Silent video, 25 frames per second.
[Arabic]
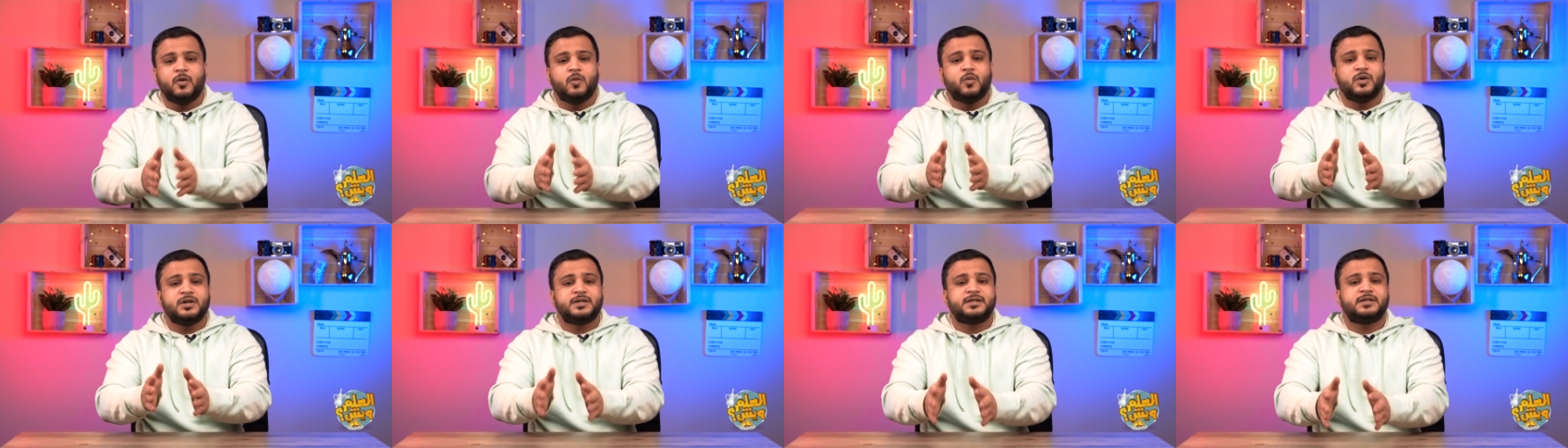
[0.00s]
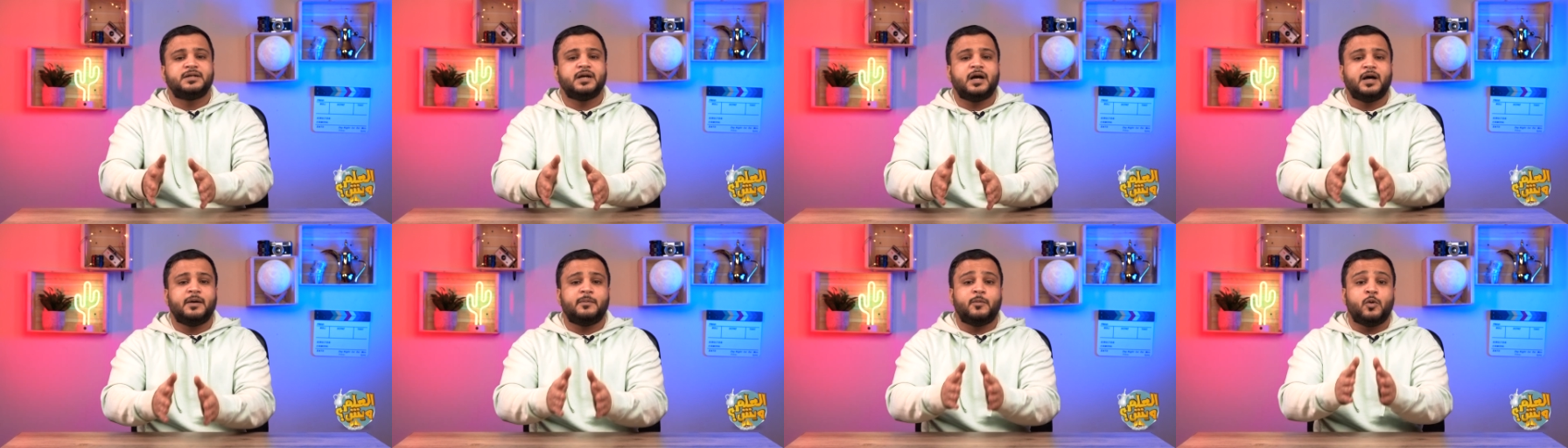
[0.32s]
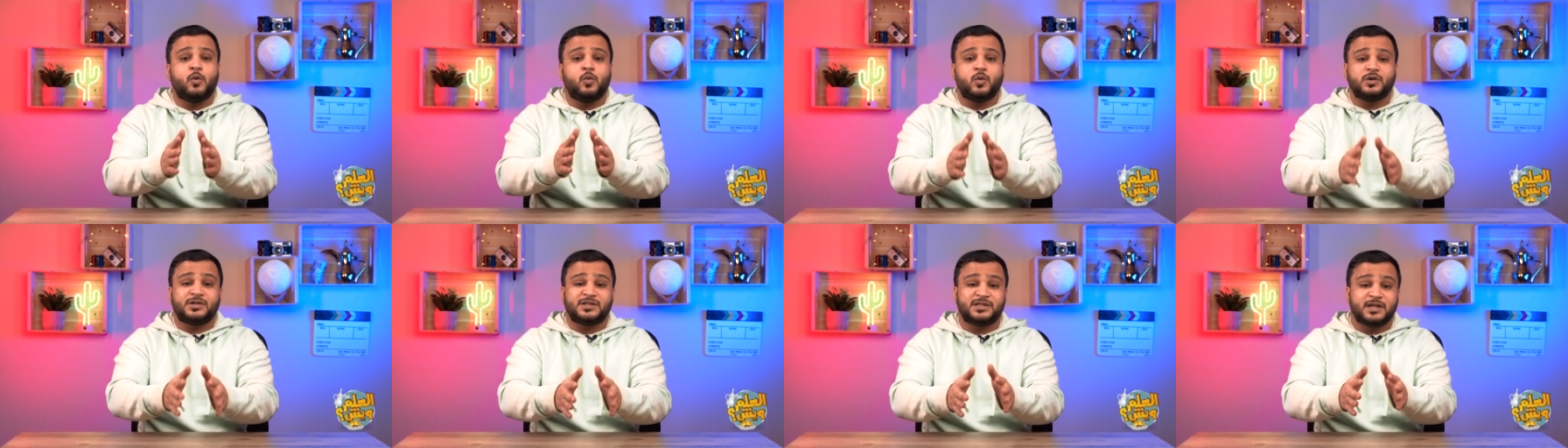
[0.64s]
والشعب
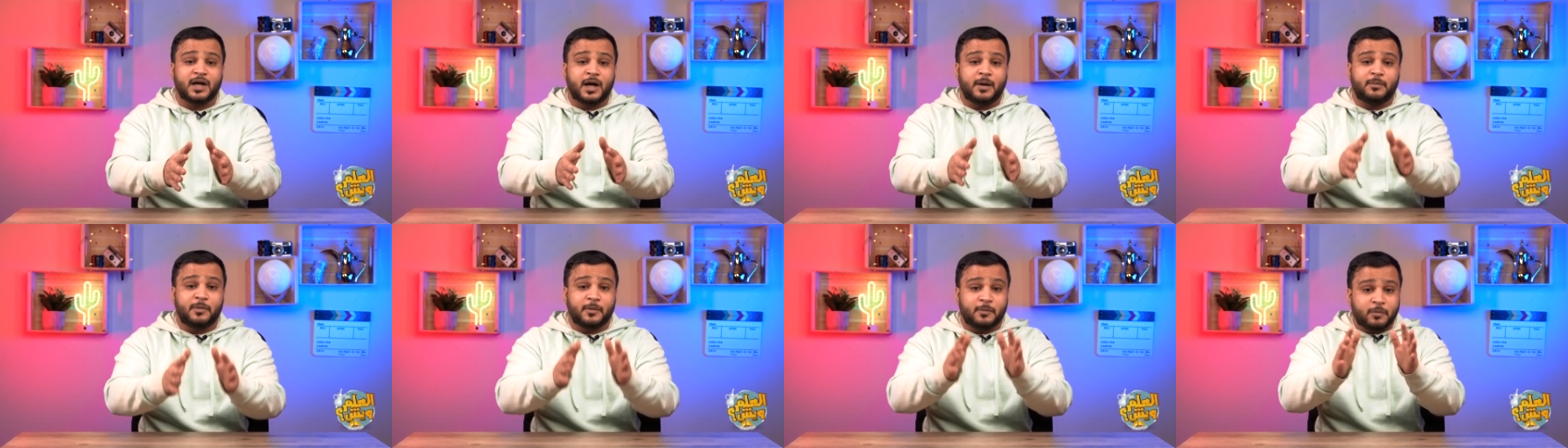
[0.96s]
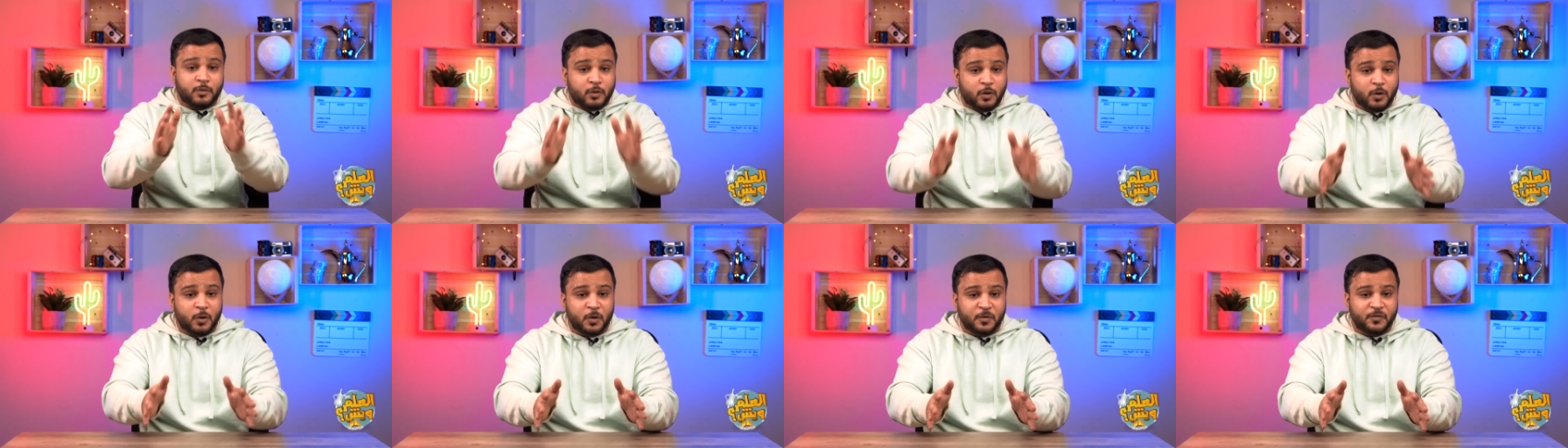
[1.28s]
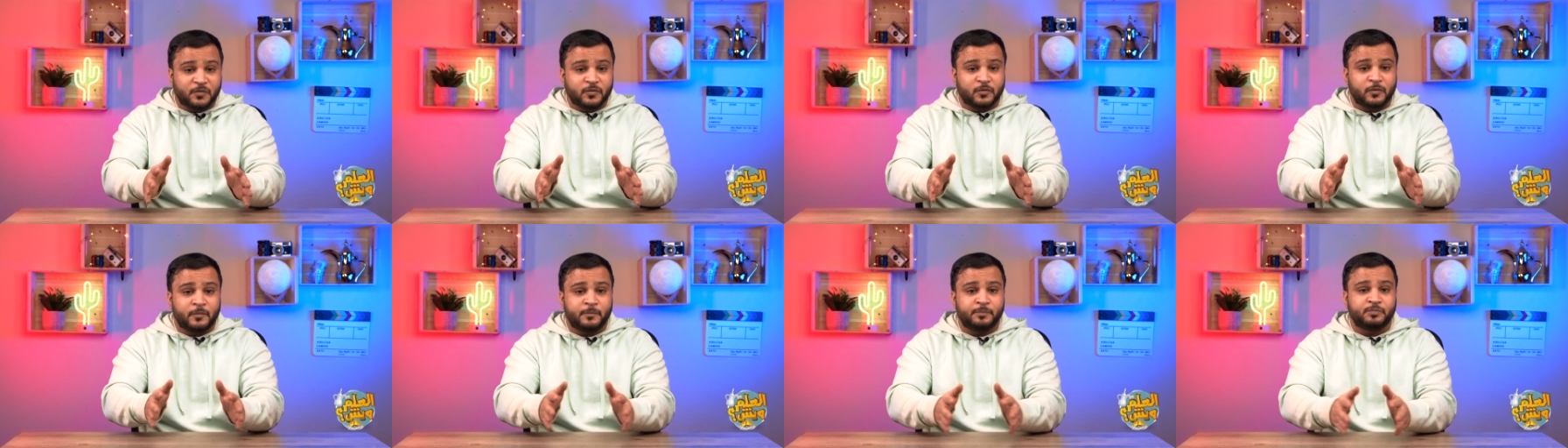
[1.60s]
هو الشعب
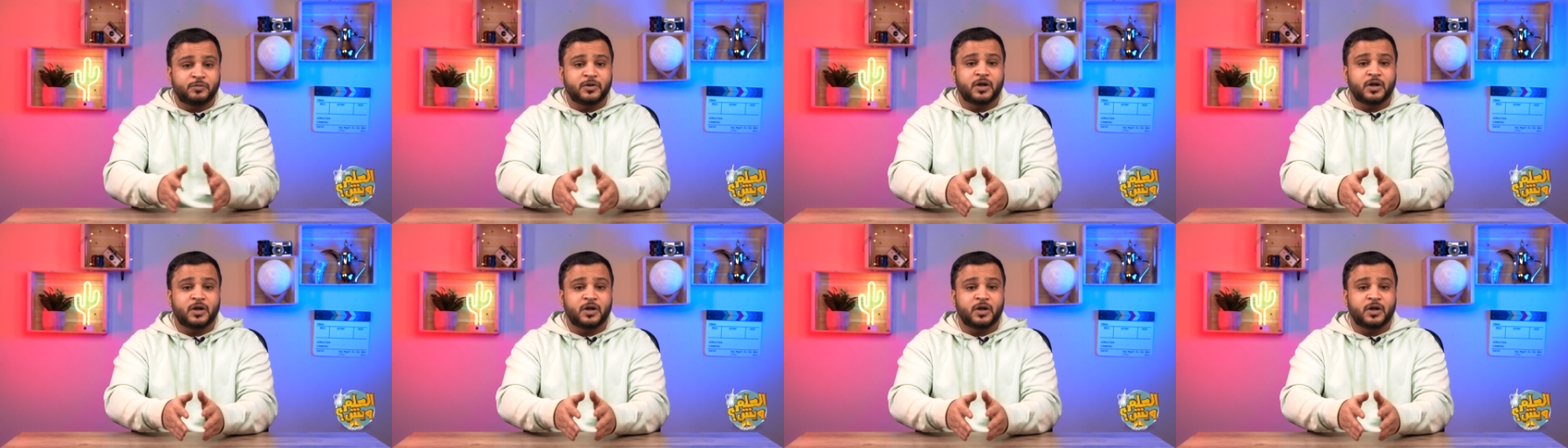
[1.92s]
بخوفه